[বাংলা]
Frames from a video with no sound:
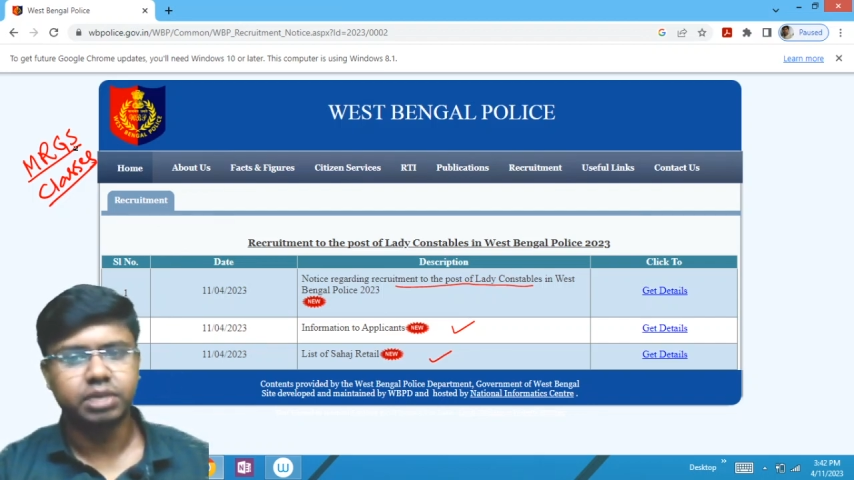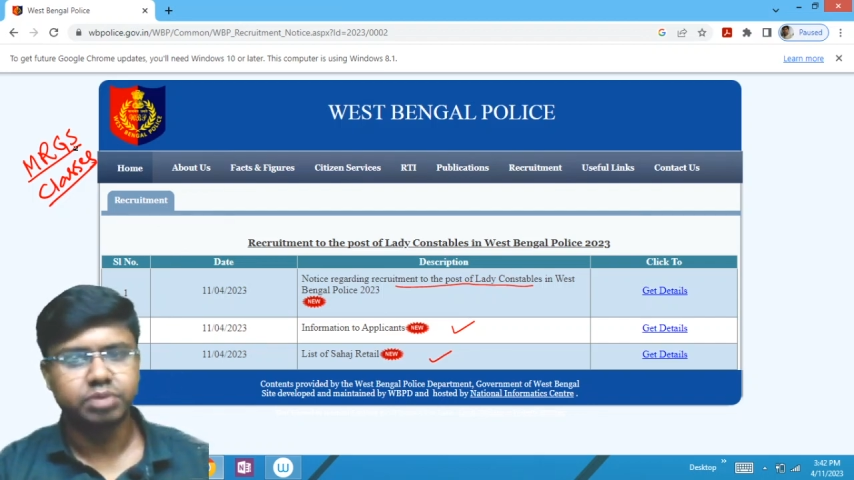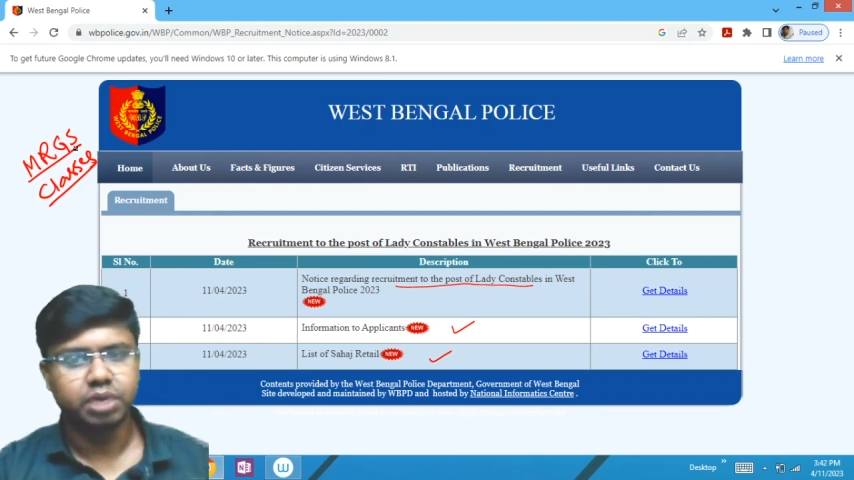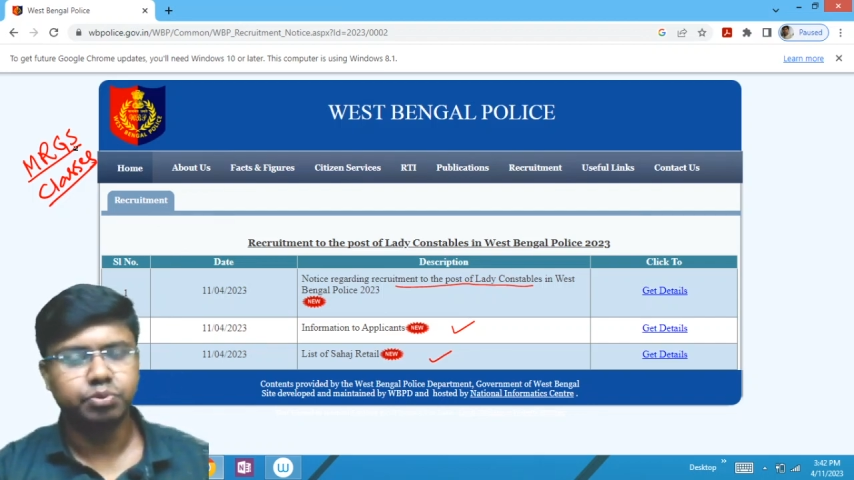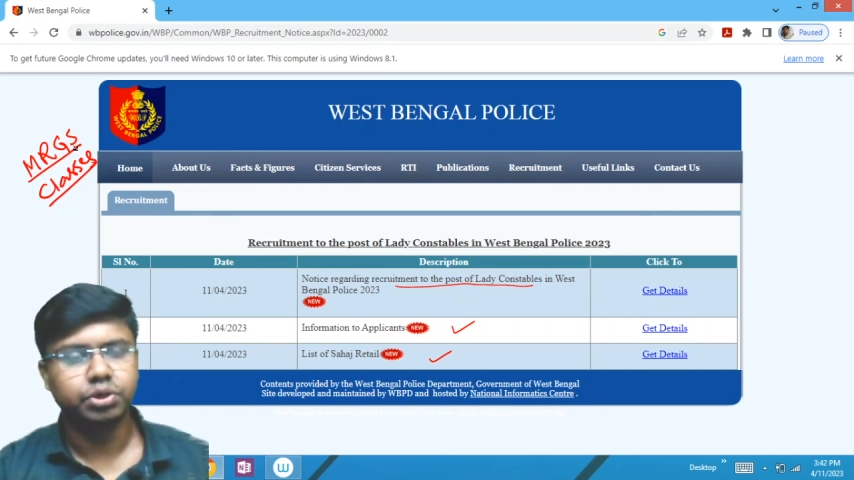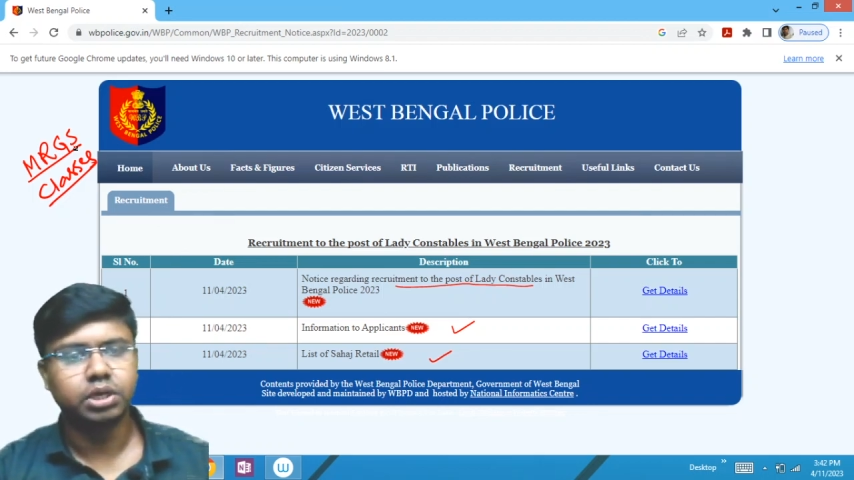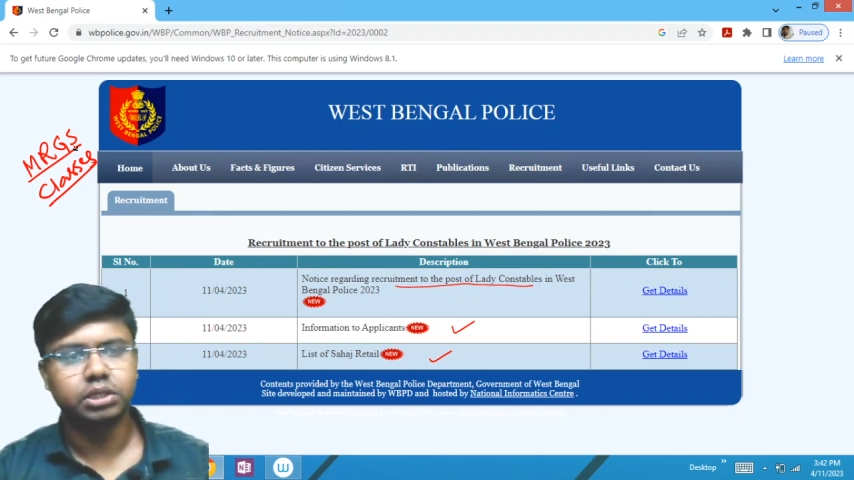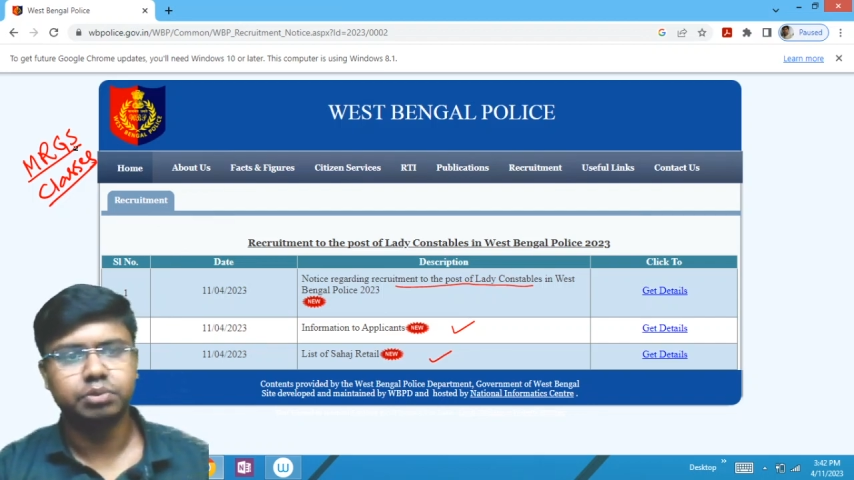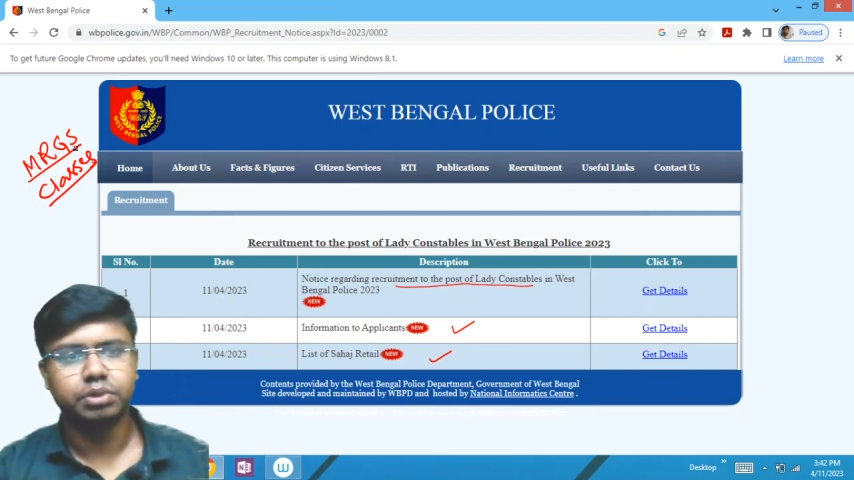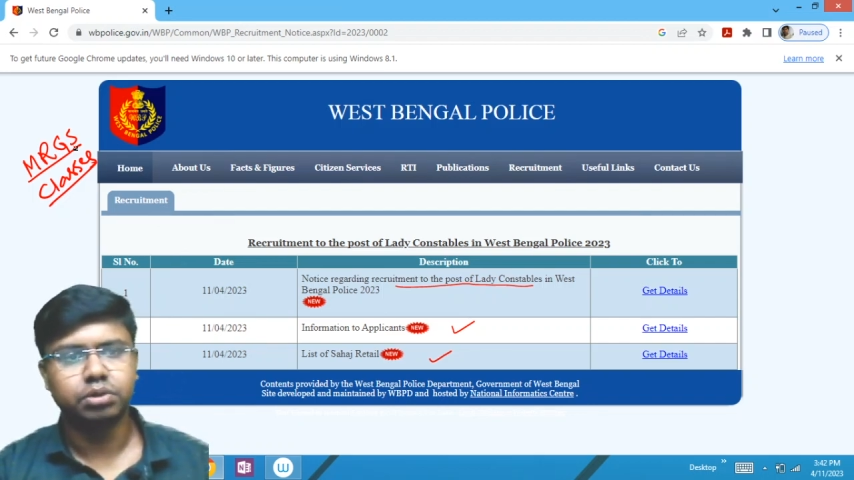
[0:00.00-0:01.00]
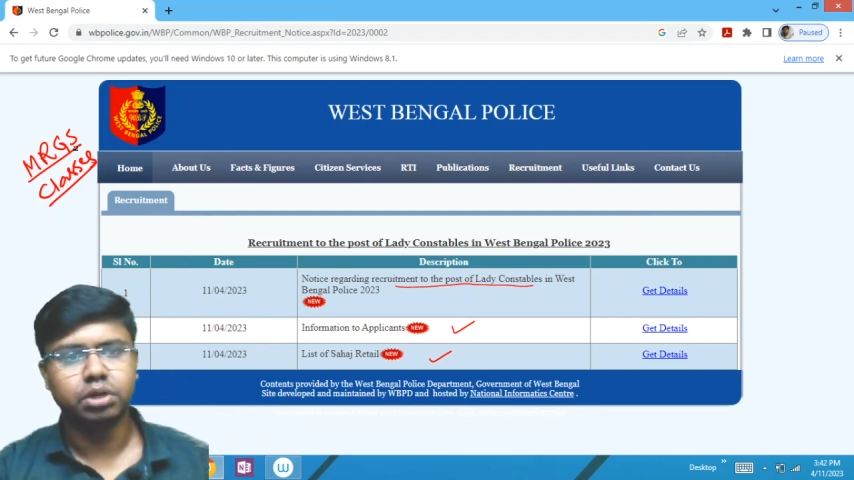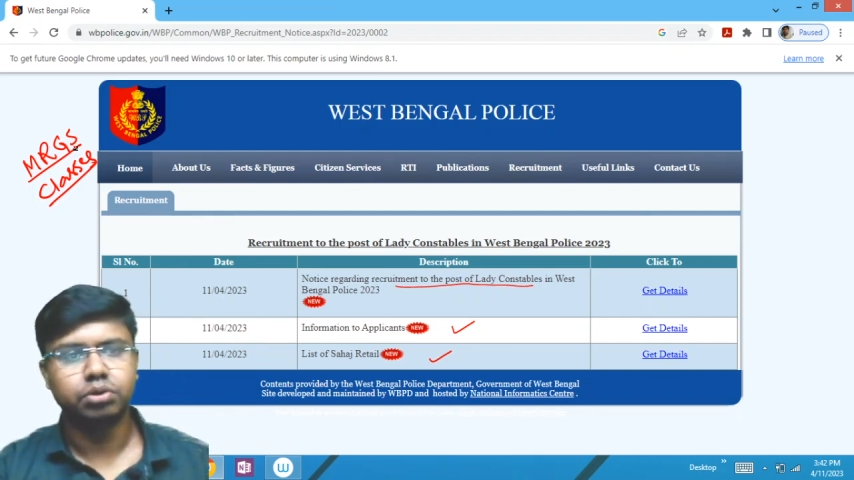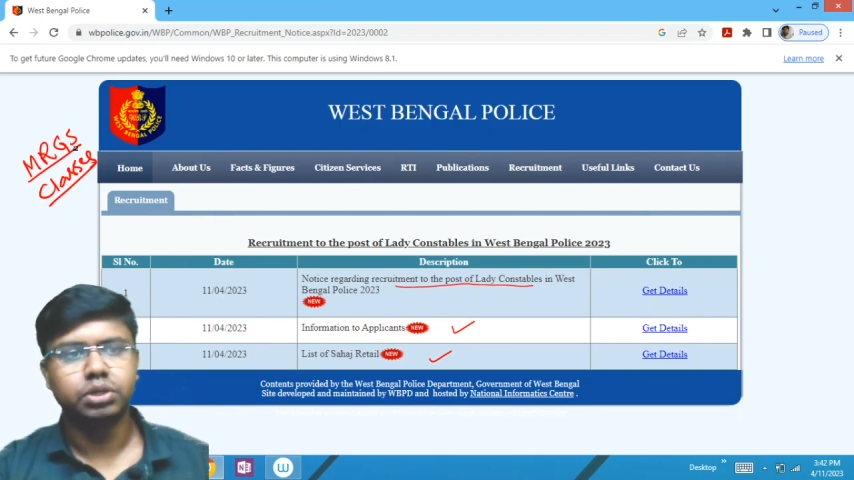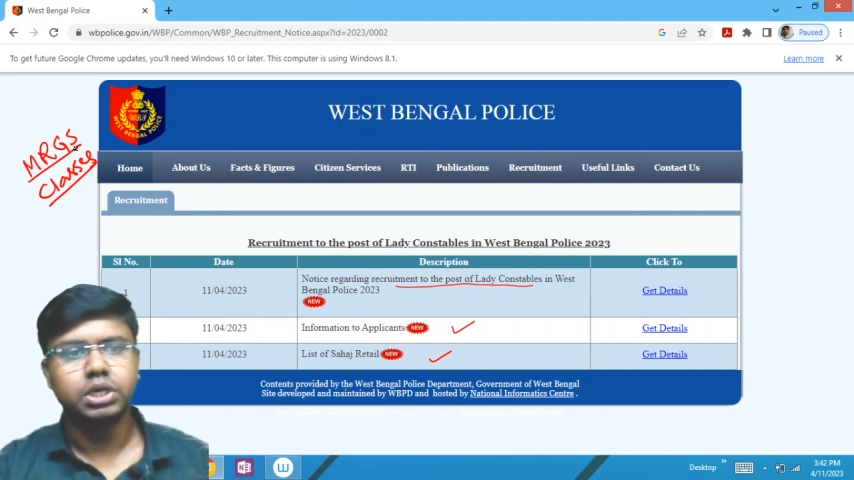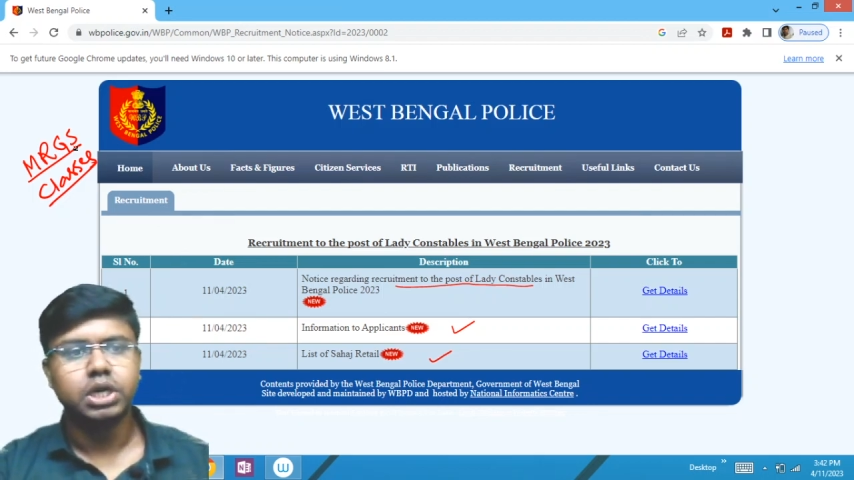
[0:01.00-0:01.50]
সাবস্ক্রাইব করে রাখতে পারো কারণ